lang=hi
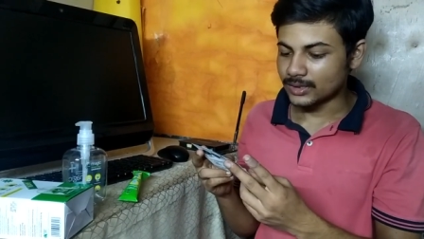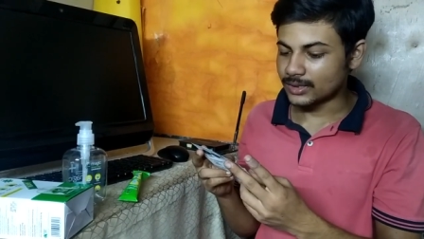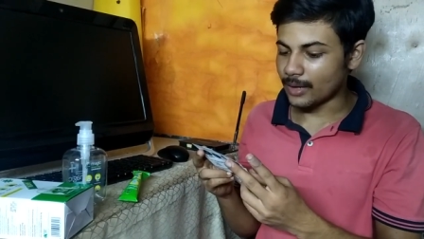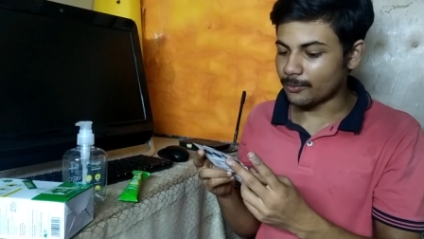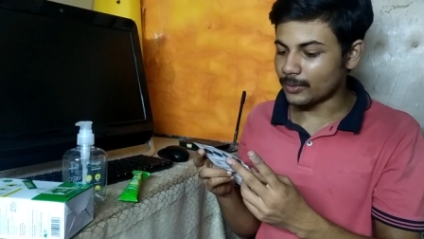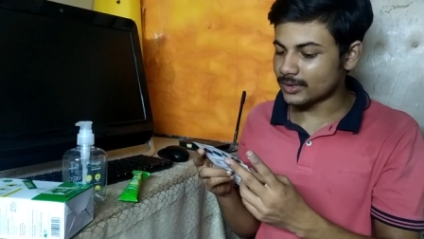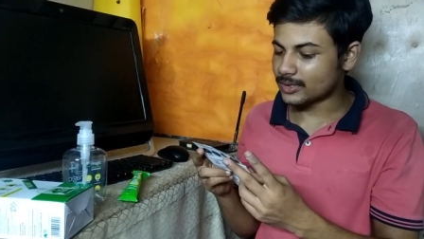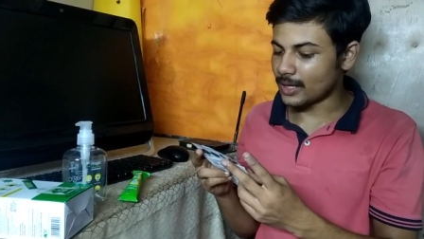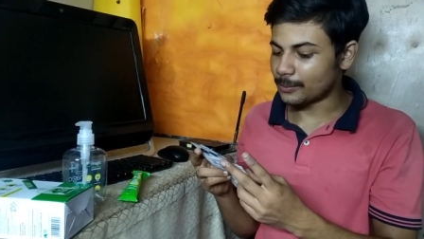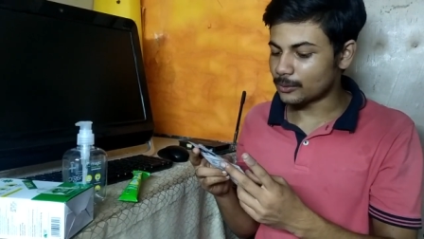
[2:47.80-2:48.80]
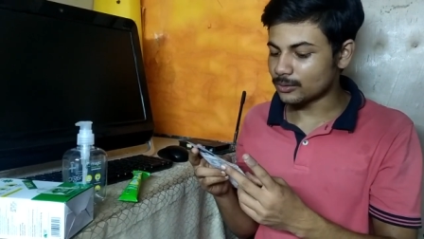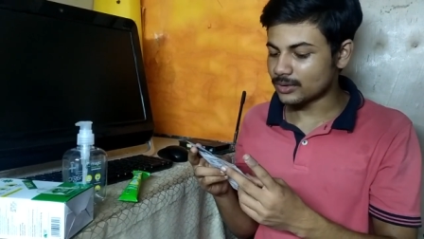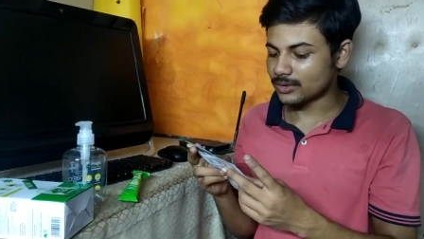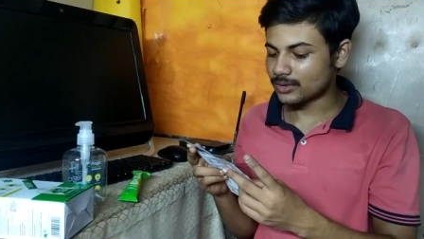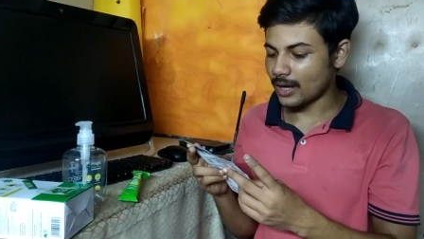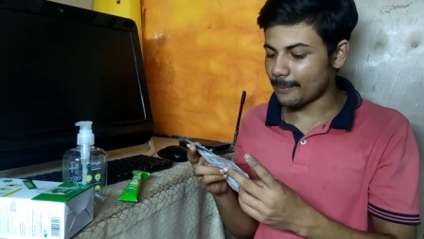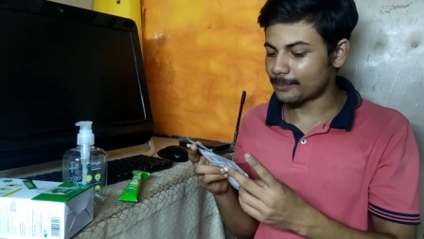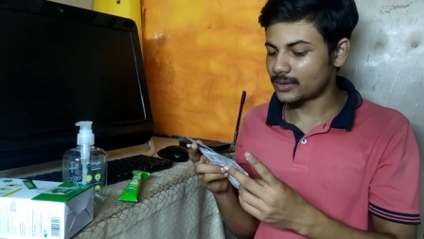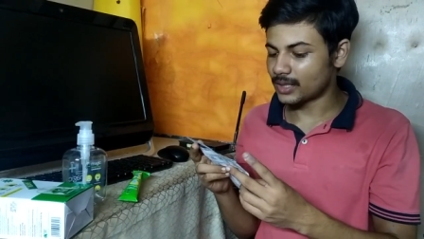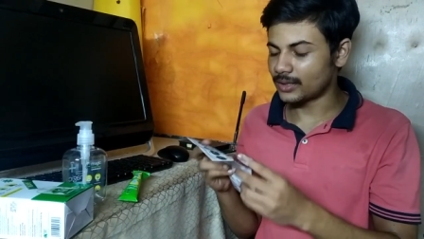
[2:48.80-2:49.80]
स्टेप वन स्टेप टू स्टेप
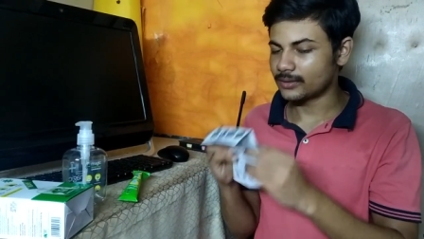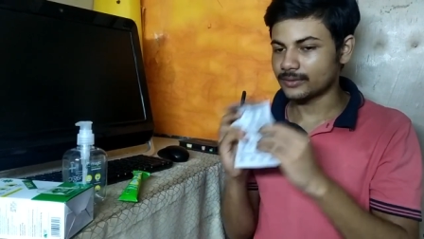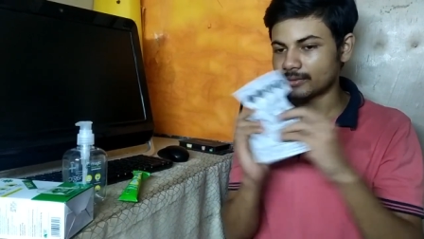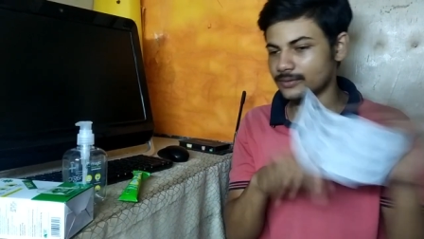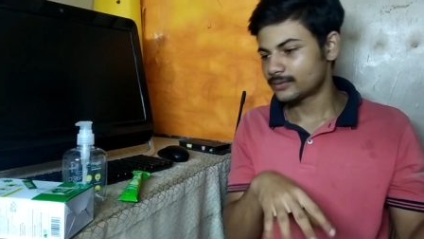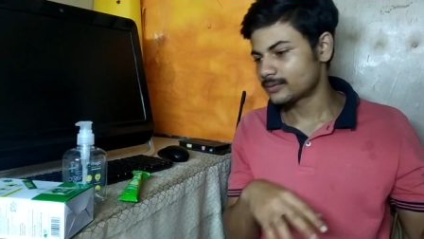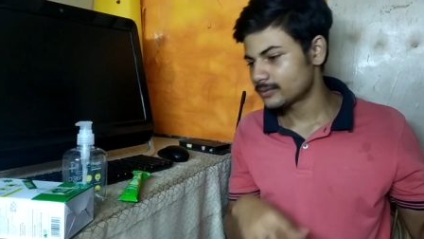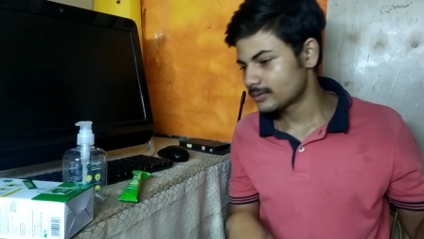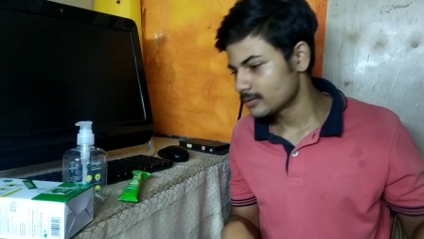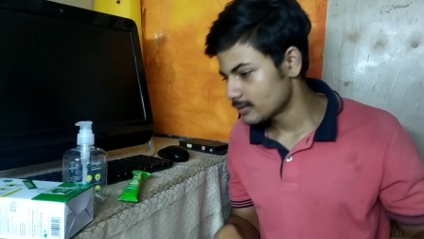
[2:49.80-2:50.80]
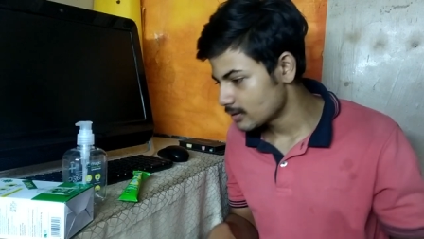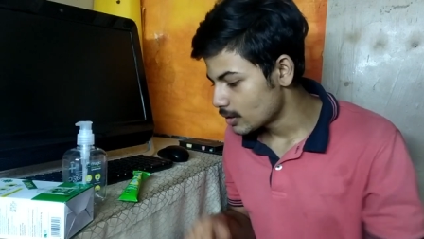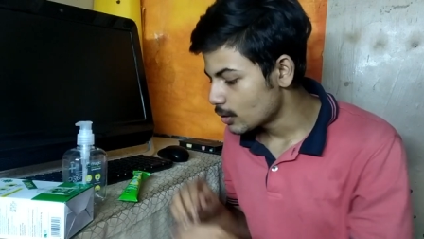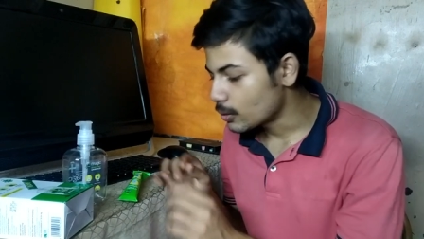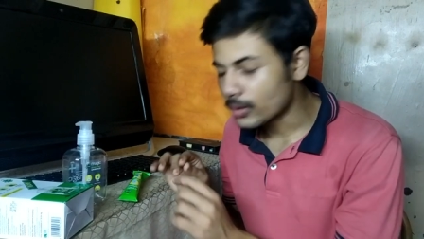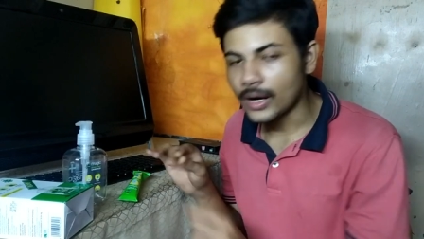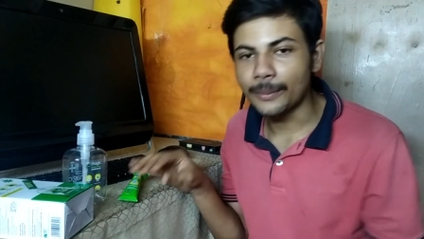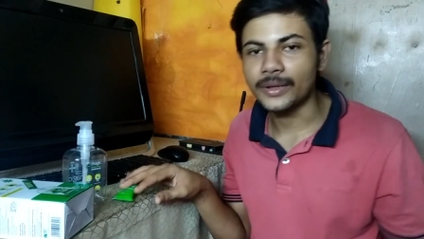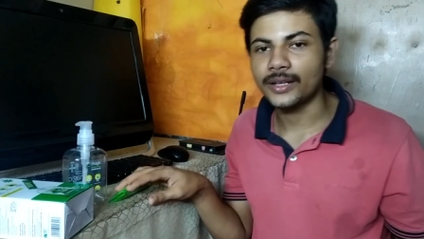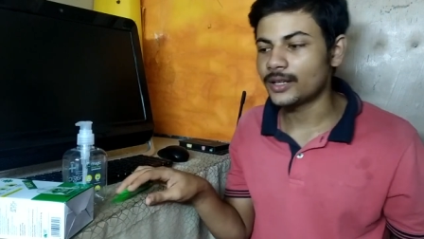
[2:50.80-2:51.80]
थ्री कोई काम
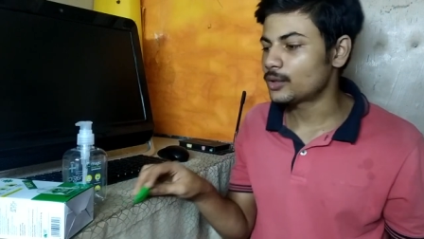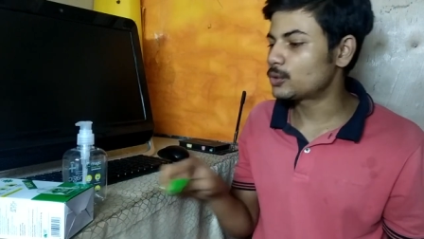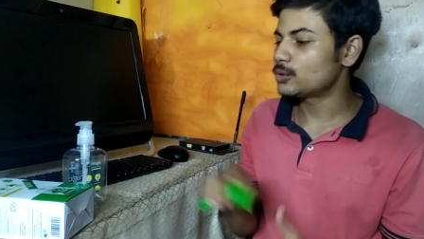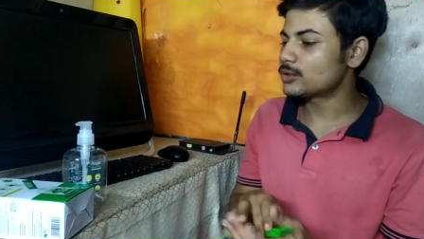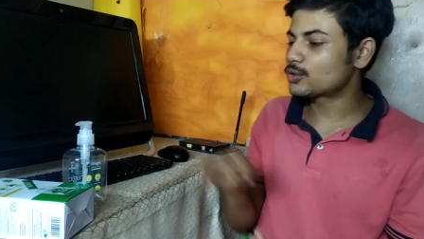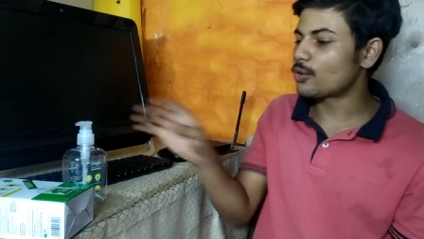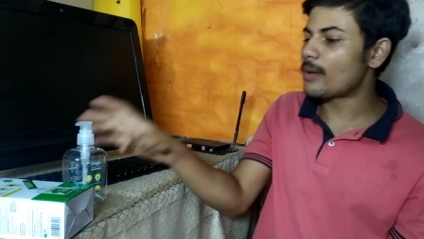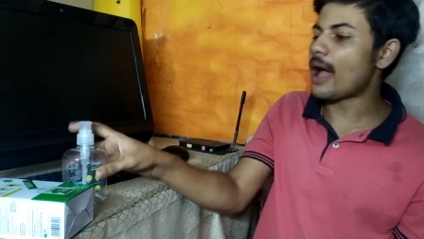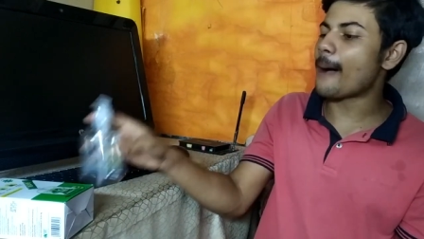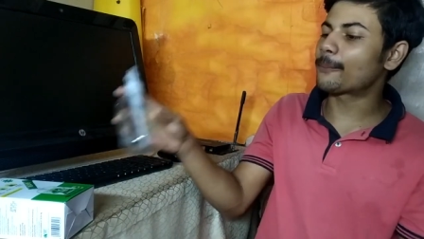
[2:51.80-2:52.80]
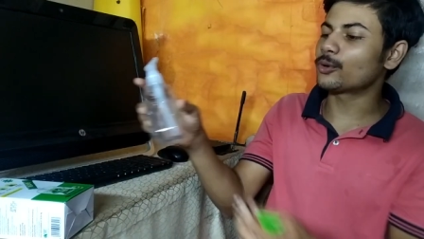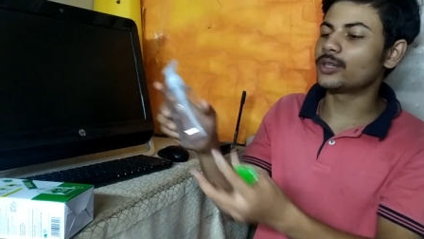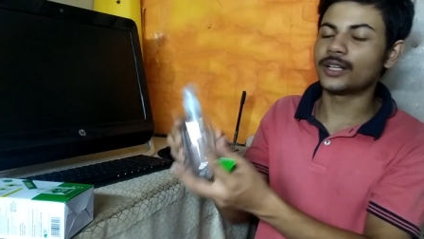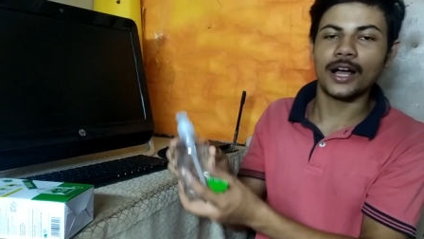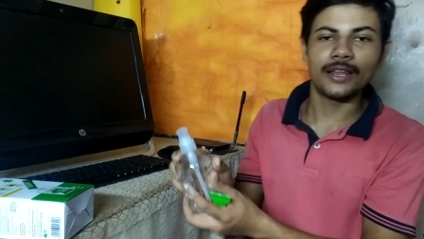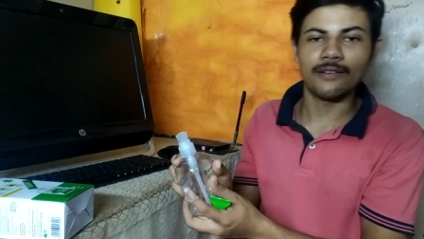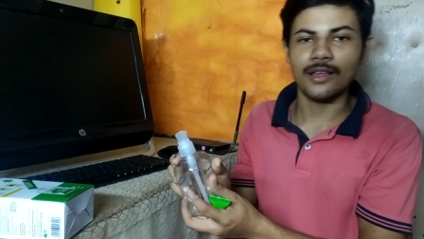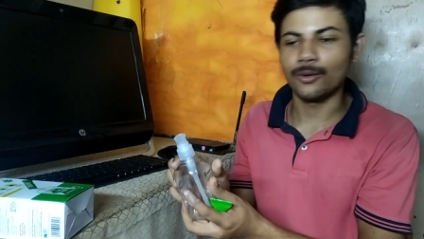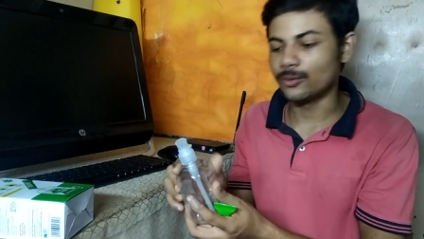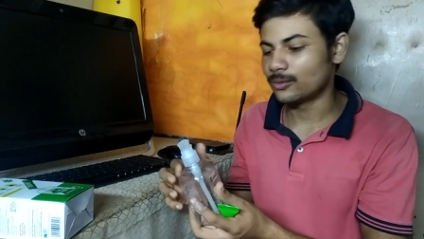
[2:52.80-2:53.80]
के नहीं तो इसको मैं आपको दिखाने वाला
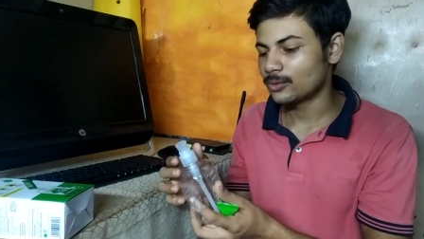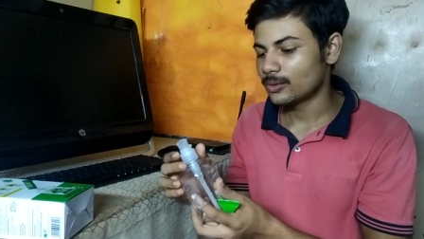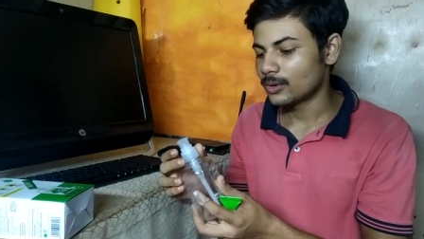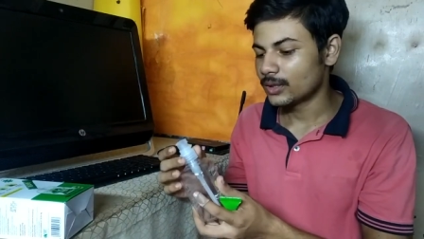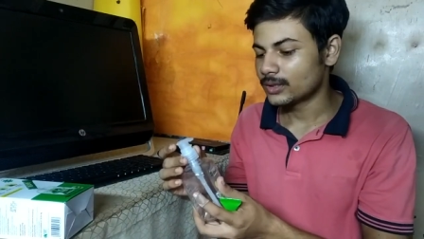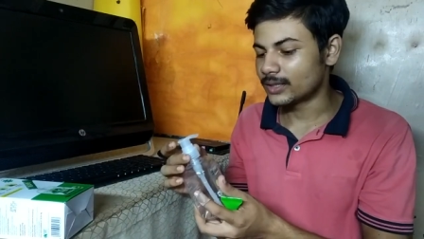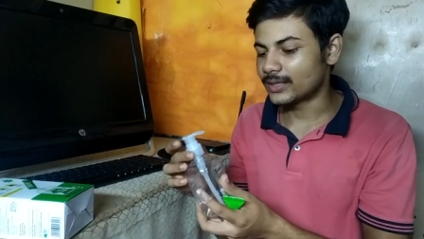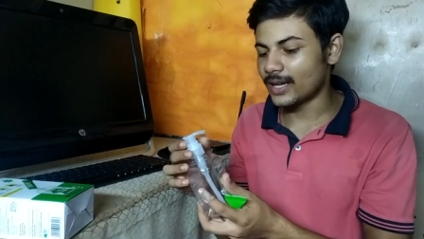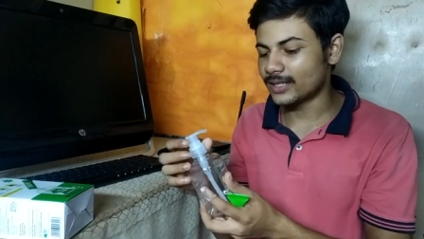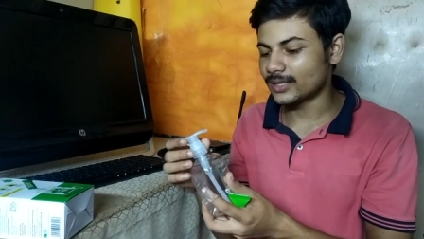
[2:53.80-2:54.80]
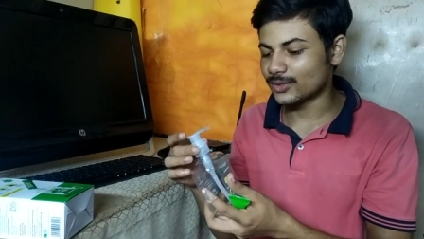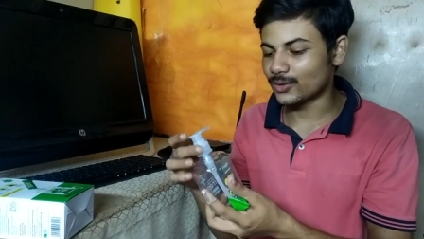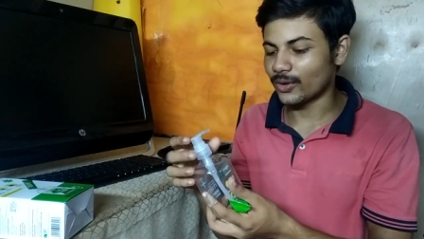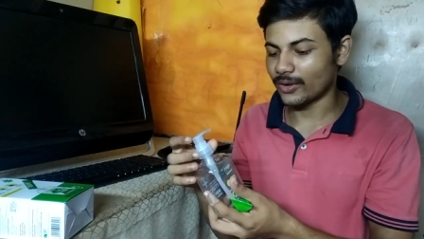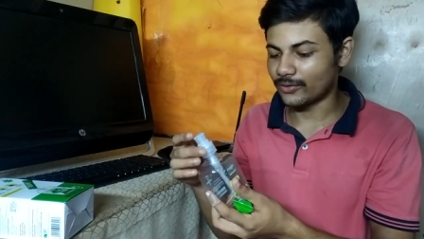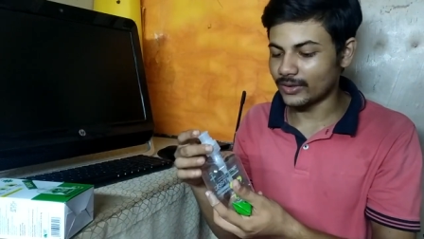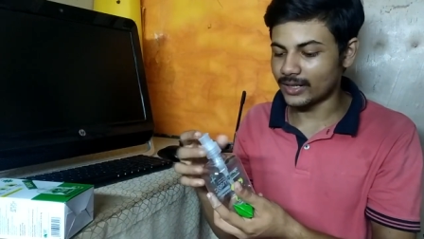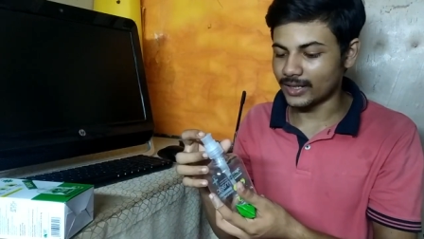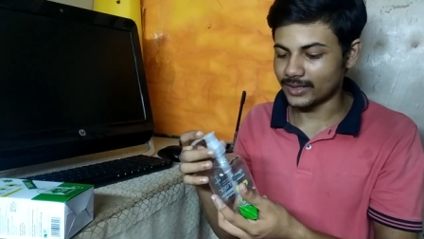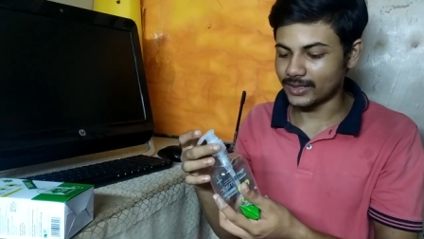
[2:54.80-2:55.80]
हूँ कि कैसे इसको रिफिल करते